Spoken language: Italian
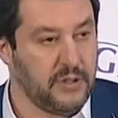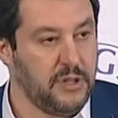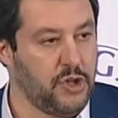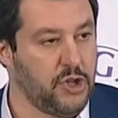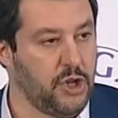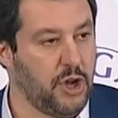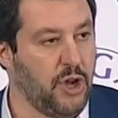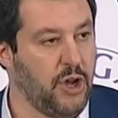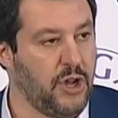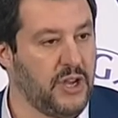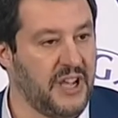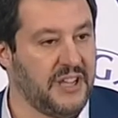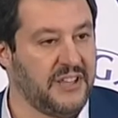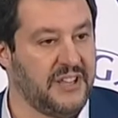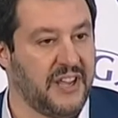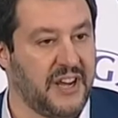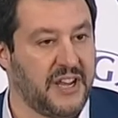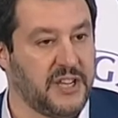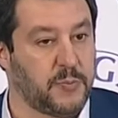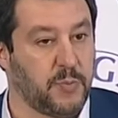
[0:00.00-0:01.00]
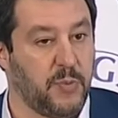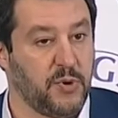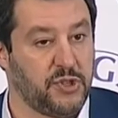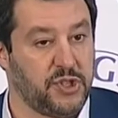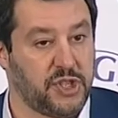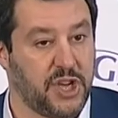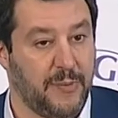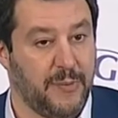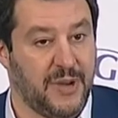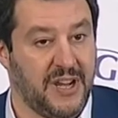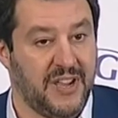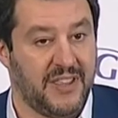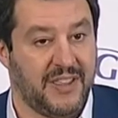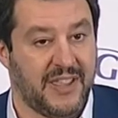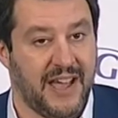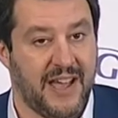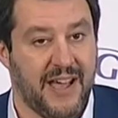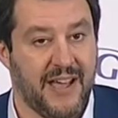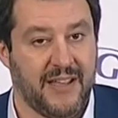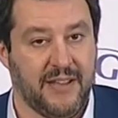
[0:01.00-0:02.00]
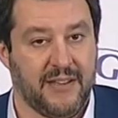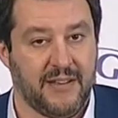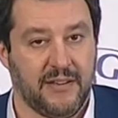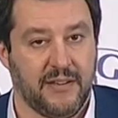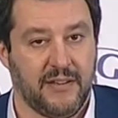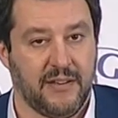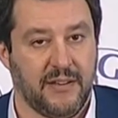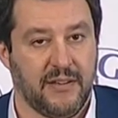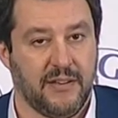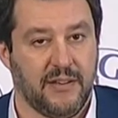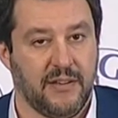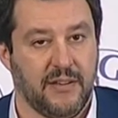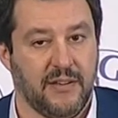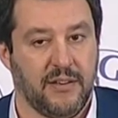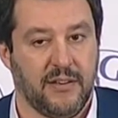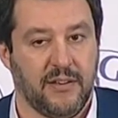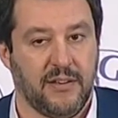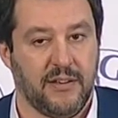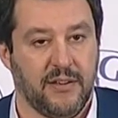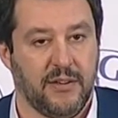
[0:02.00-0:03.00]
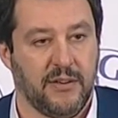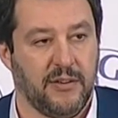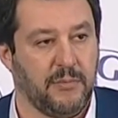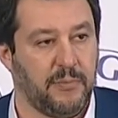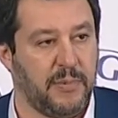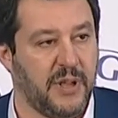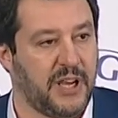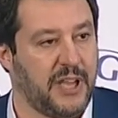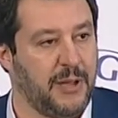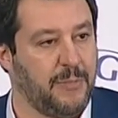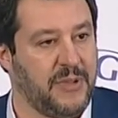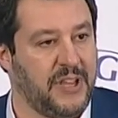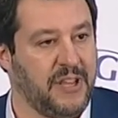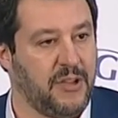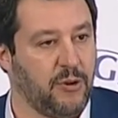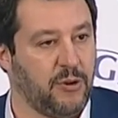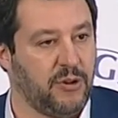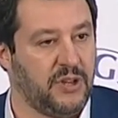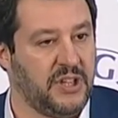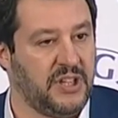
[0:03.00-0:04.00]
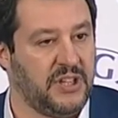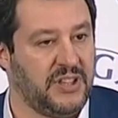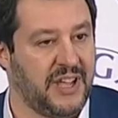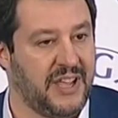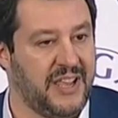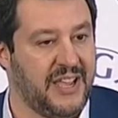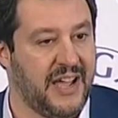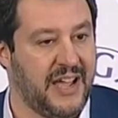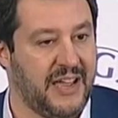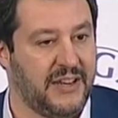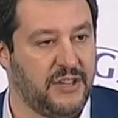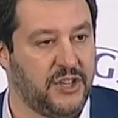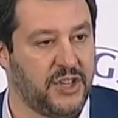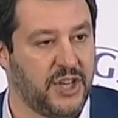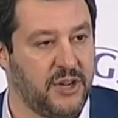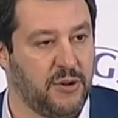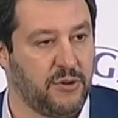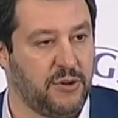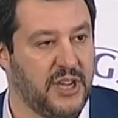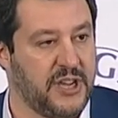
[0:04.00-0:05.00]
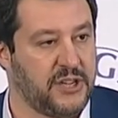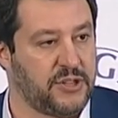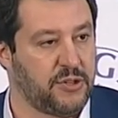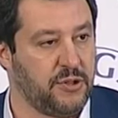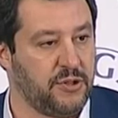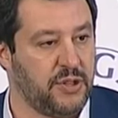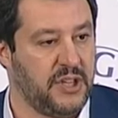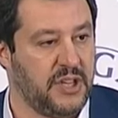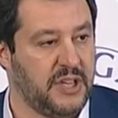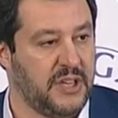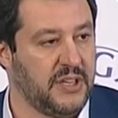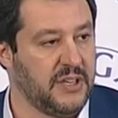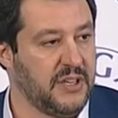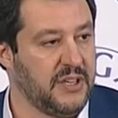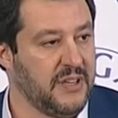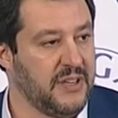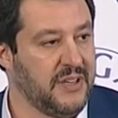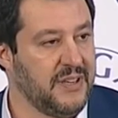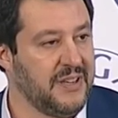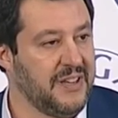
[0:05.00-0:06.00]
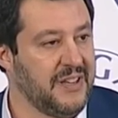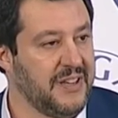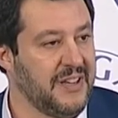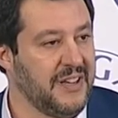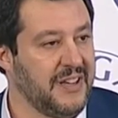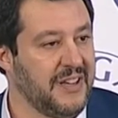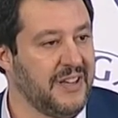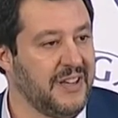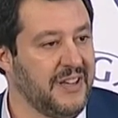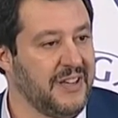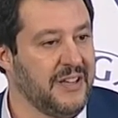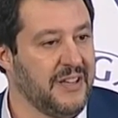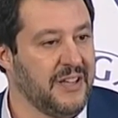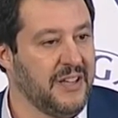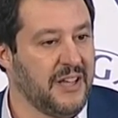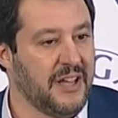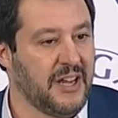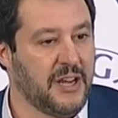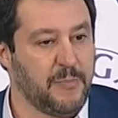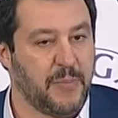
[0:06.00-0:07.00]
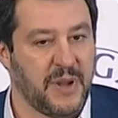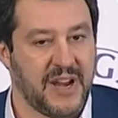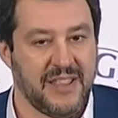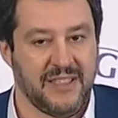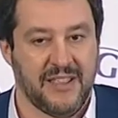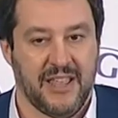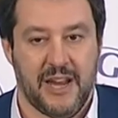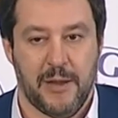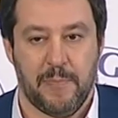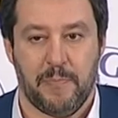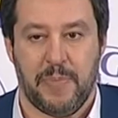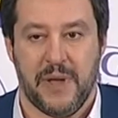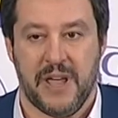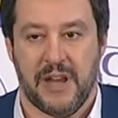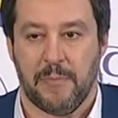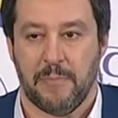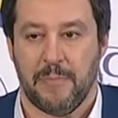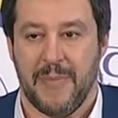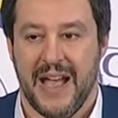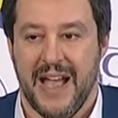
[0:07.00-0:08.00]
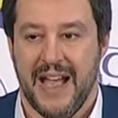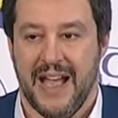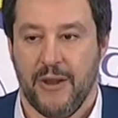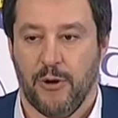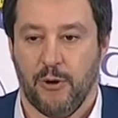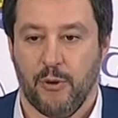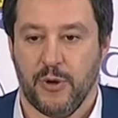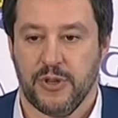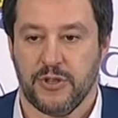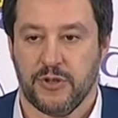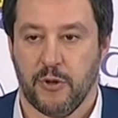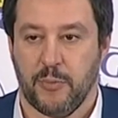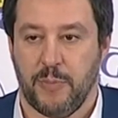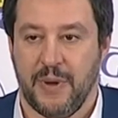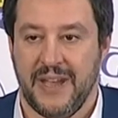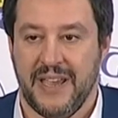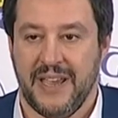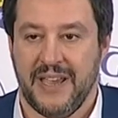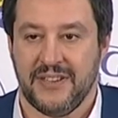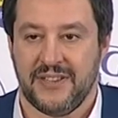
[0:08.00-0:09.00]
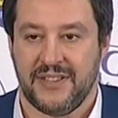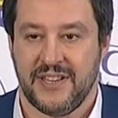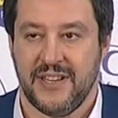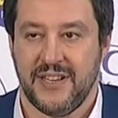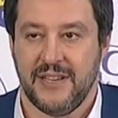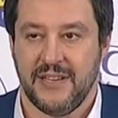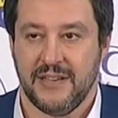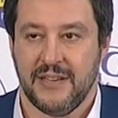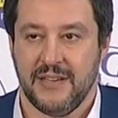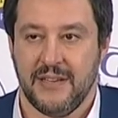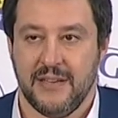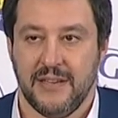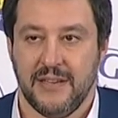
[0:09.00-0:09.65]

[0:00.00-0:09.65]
di gioia, di responsabilità, perché milioni di italiani ci hanno chiesto di riprendere per mano questo Paese,